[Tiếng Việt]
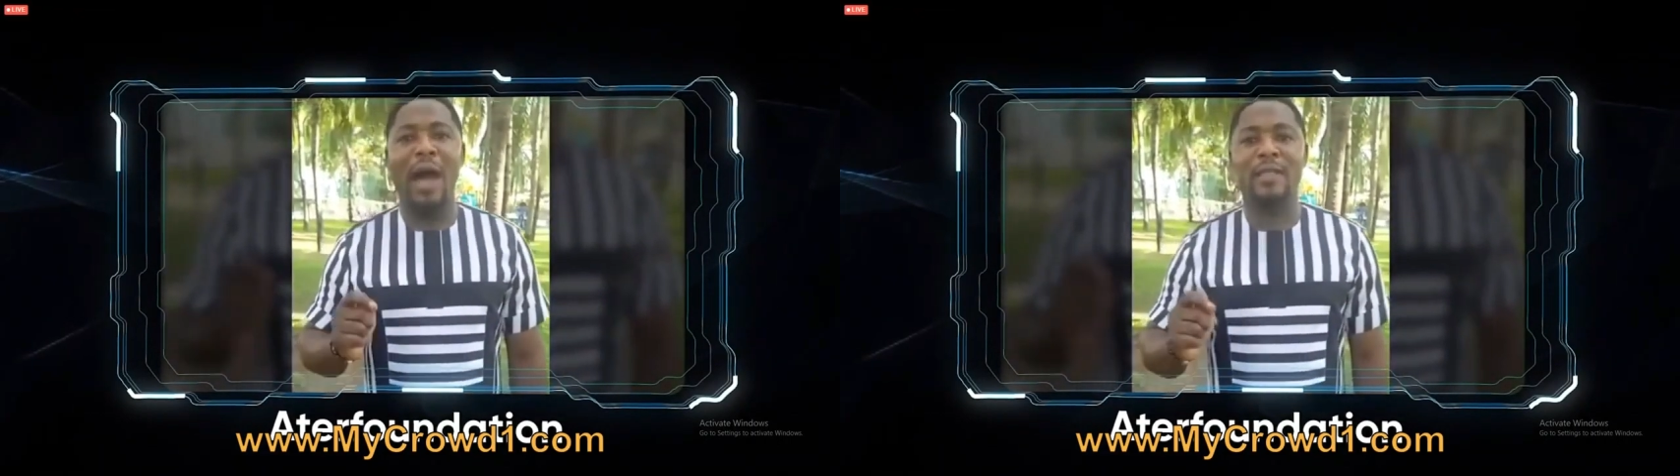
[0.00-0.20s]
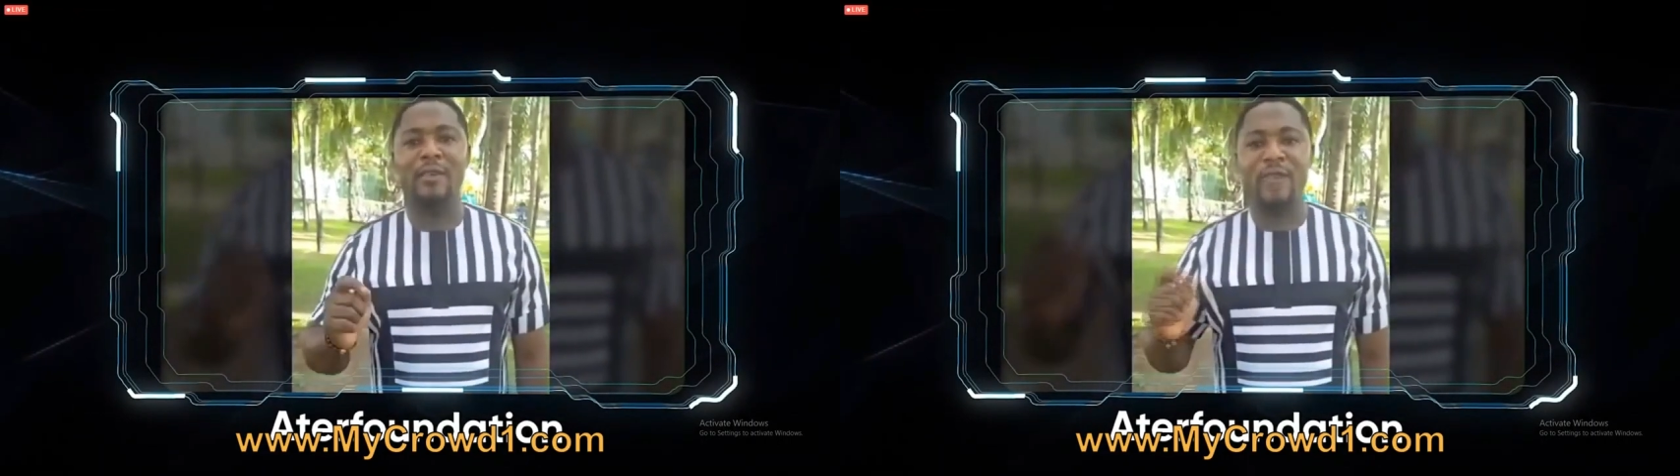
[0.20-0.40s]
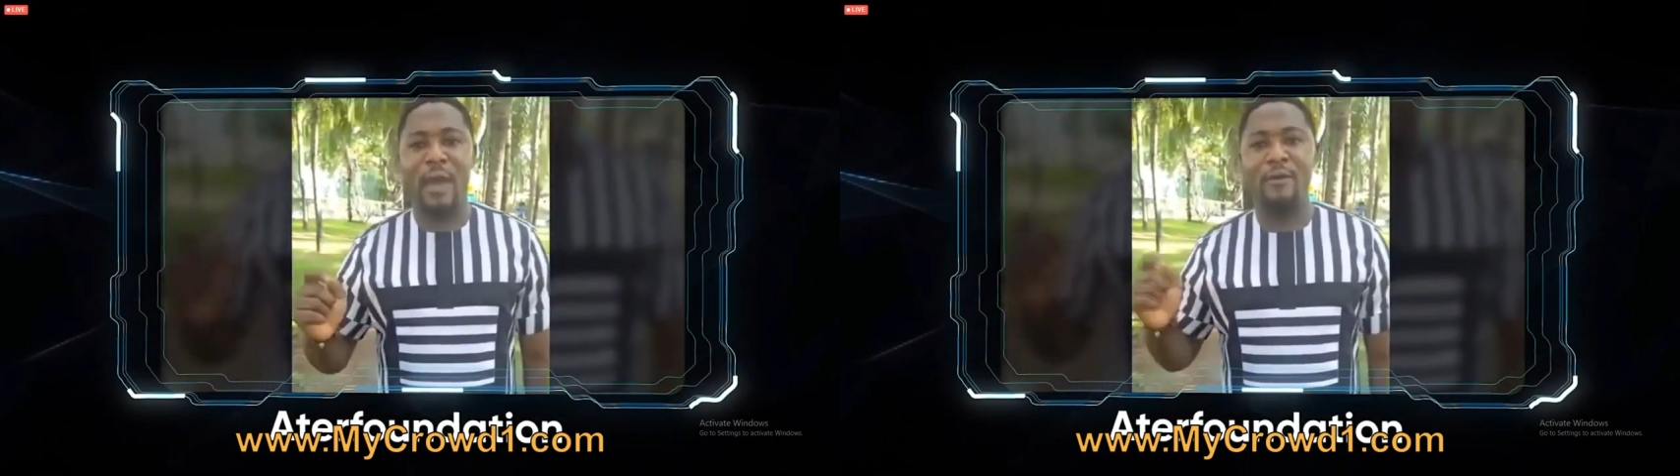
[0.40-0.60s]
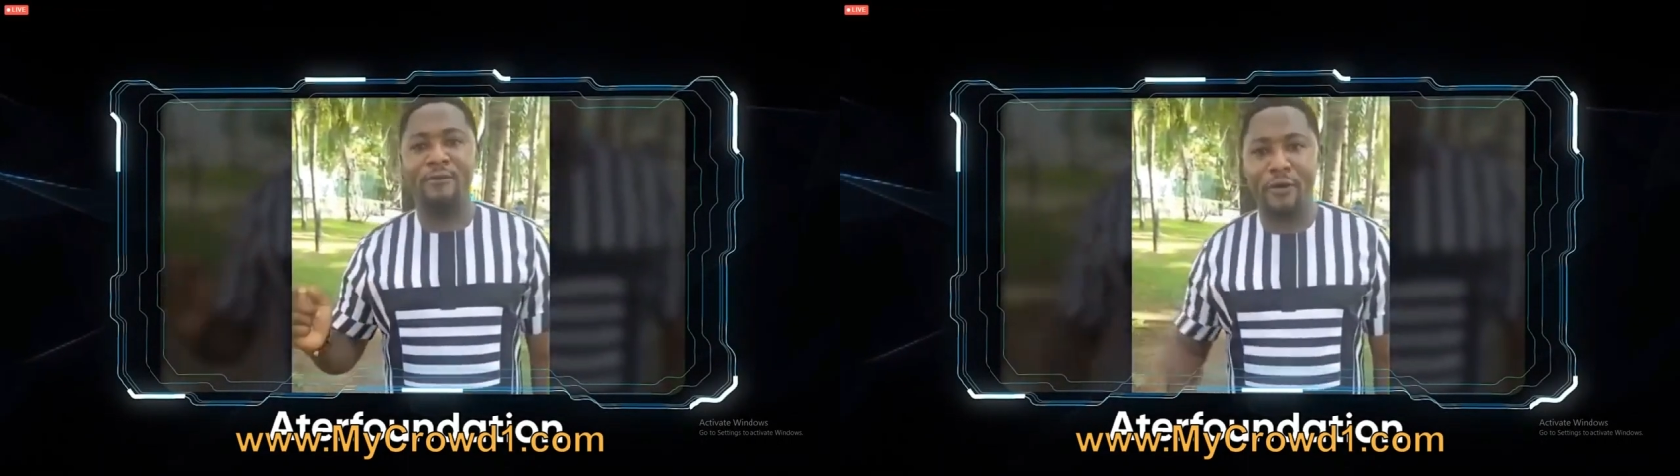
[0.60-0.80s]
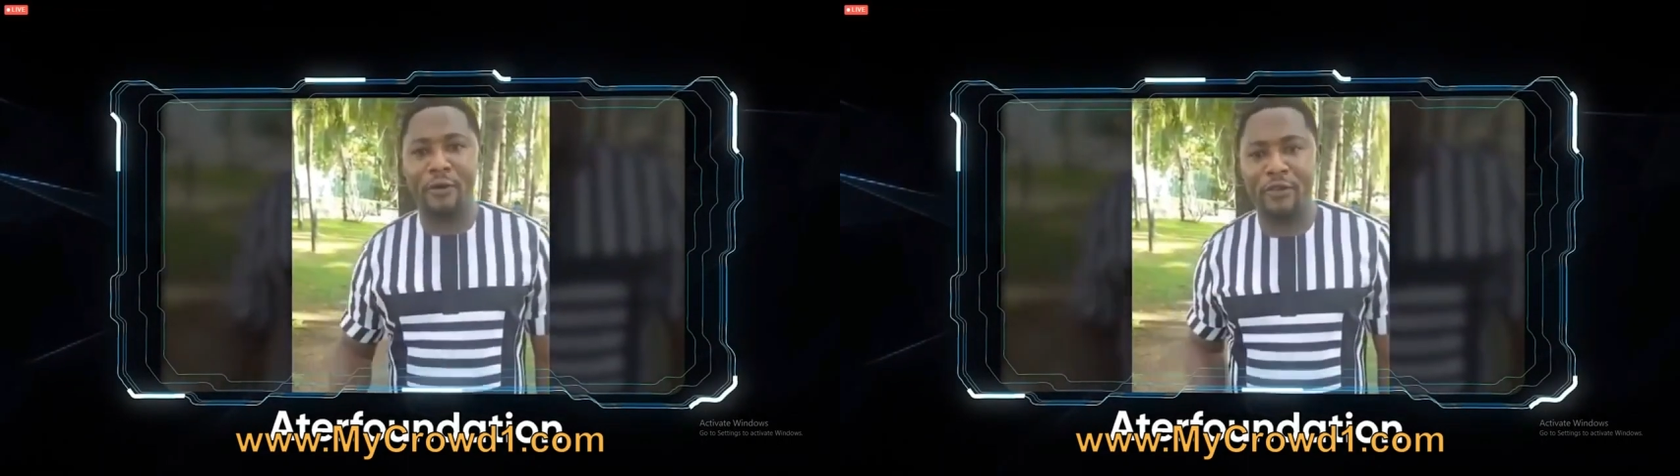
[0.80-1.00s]
Tôi đặt tên
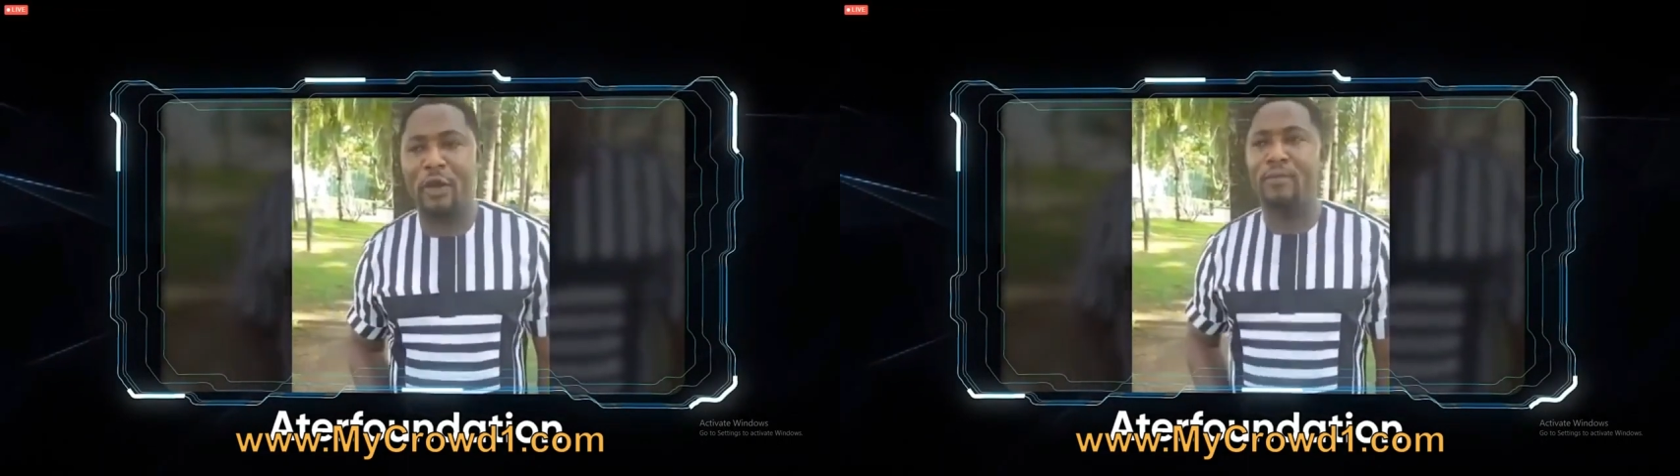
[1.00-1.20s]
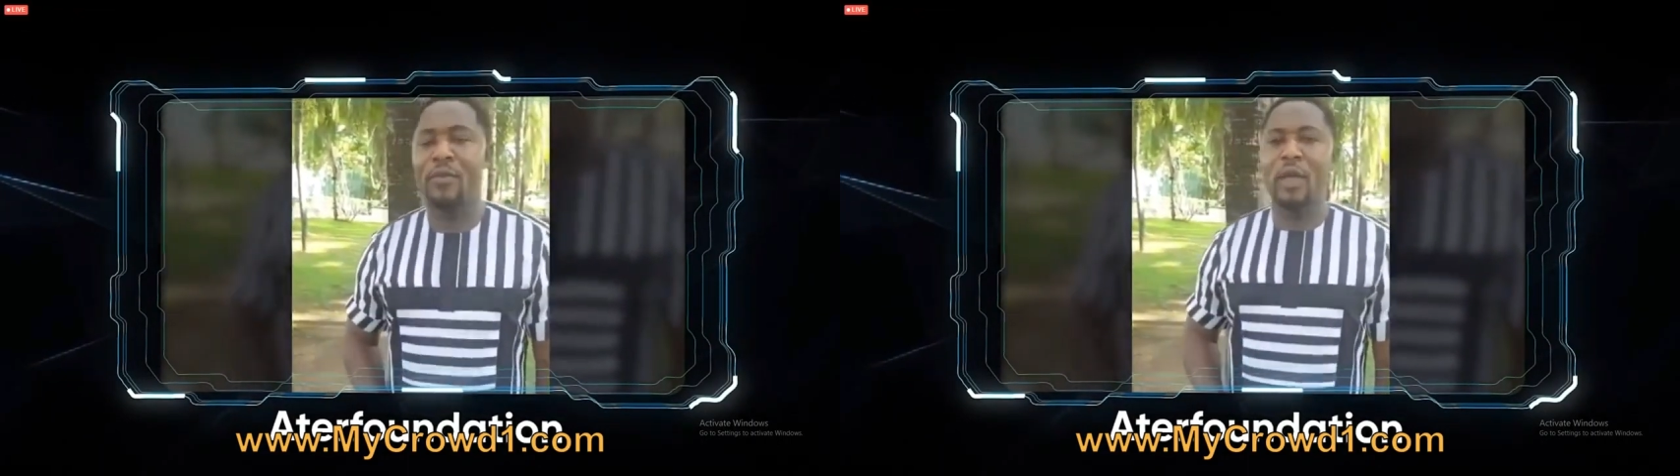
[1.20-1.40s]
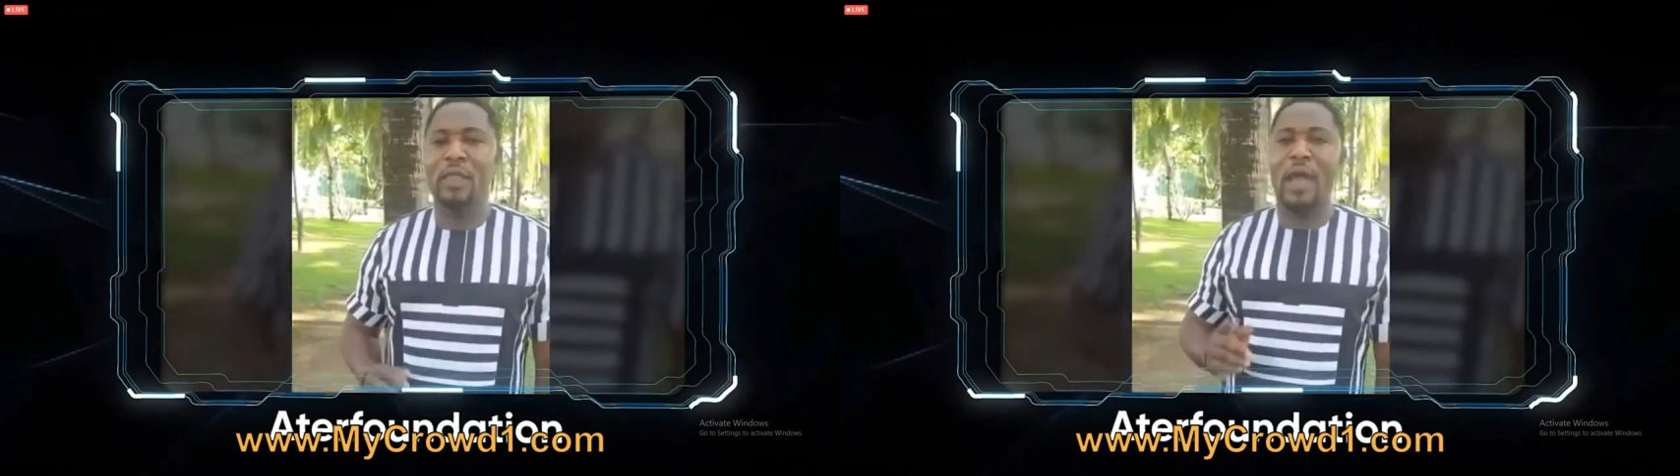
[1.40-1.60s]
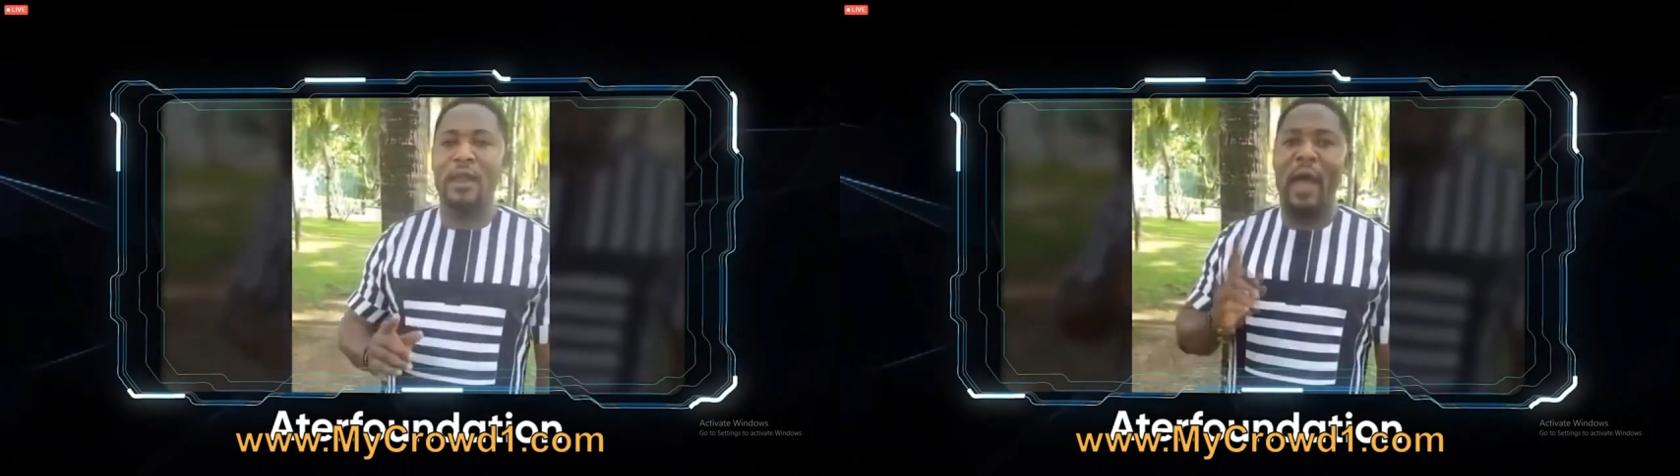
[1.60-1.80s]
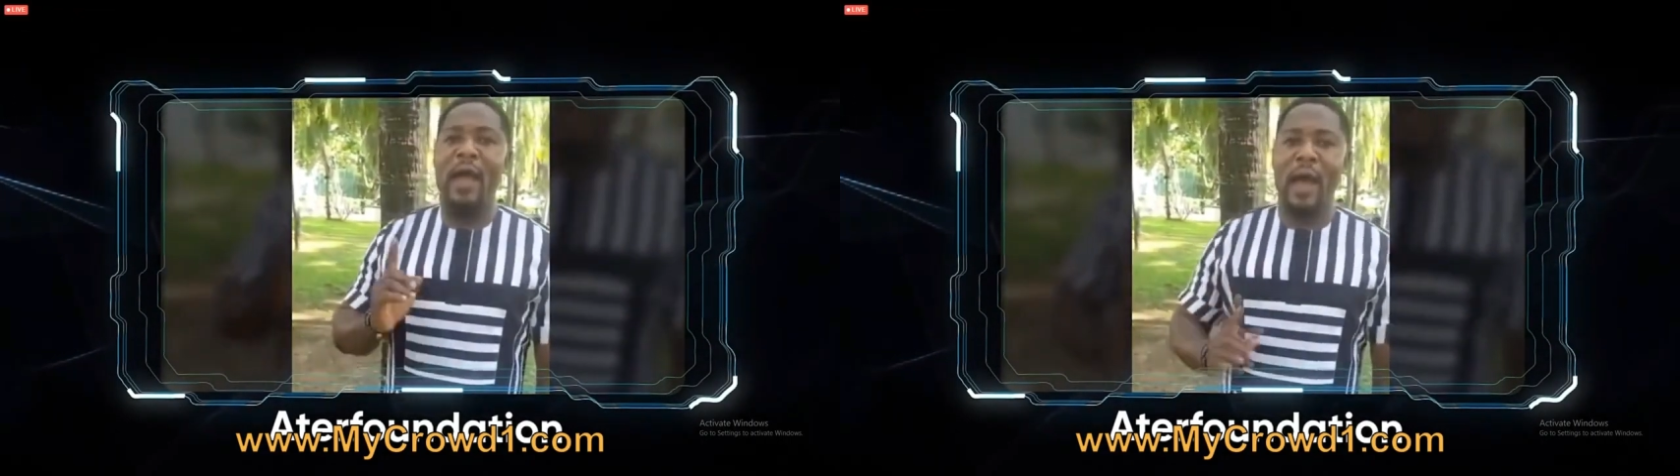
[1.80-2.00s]
là After
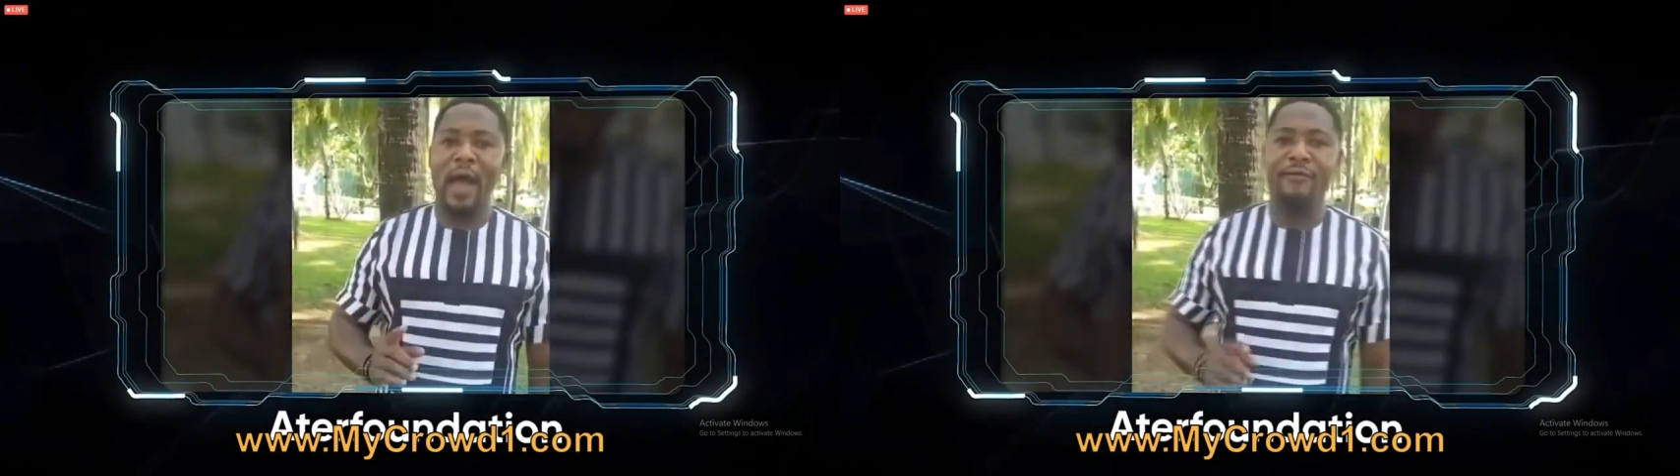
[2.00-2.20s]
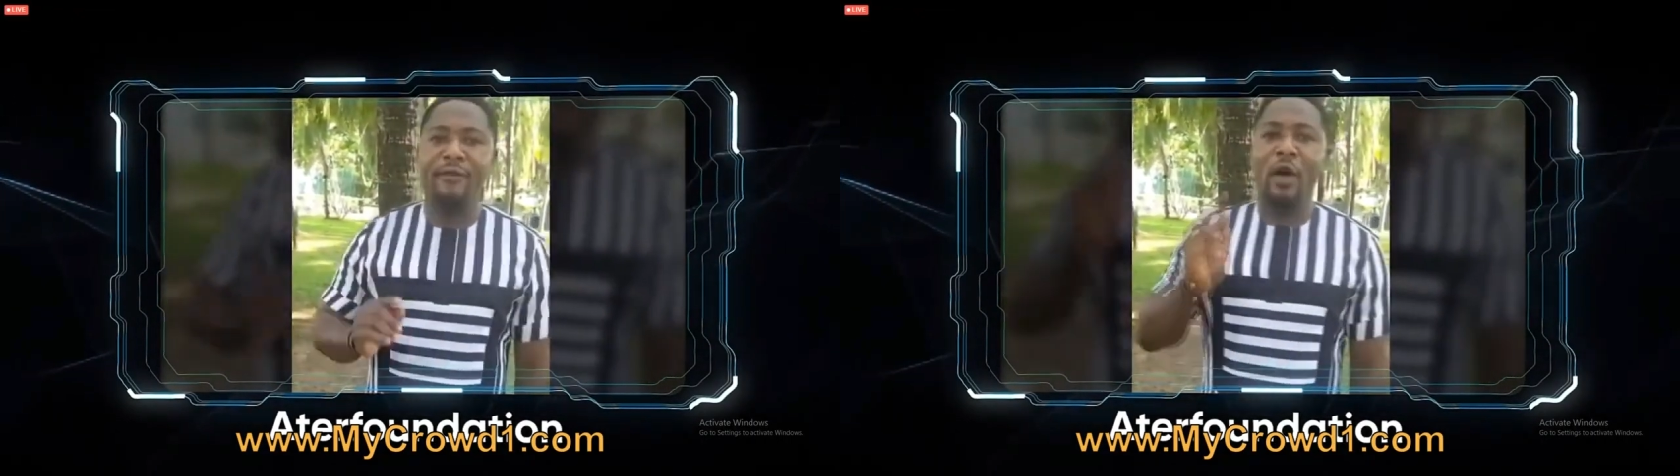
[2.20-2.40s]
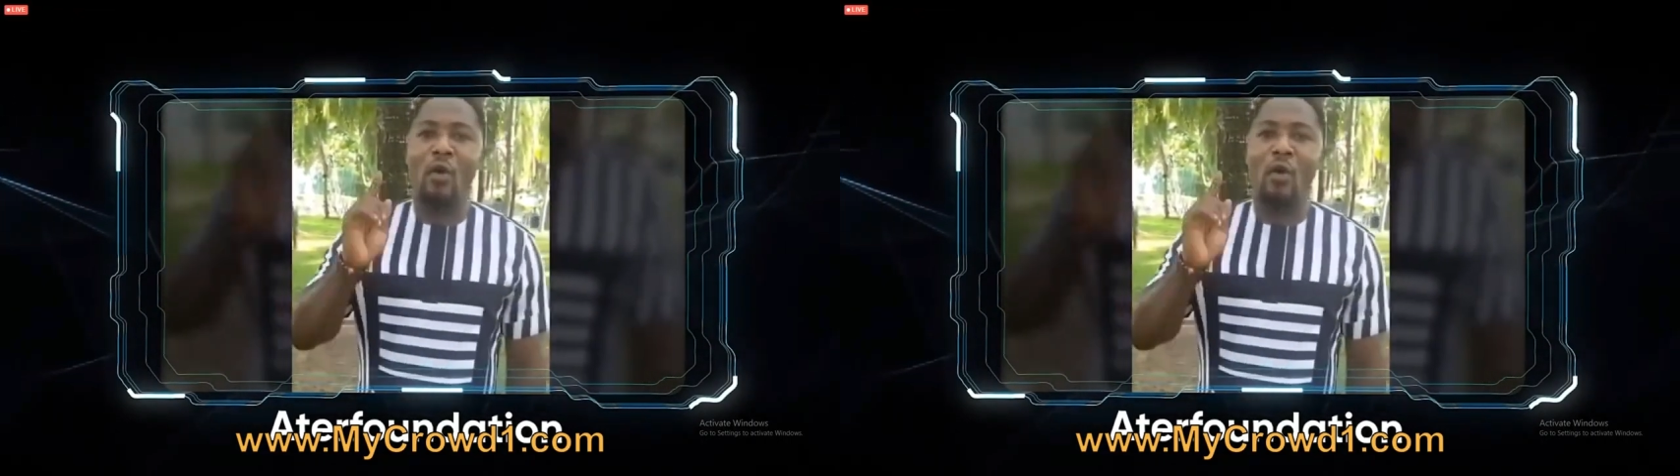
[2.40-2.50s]
Foundation,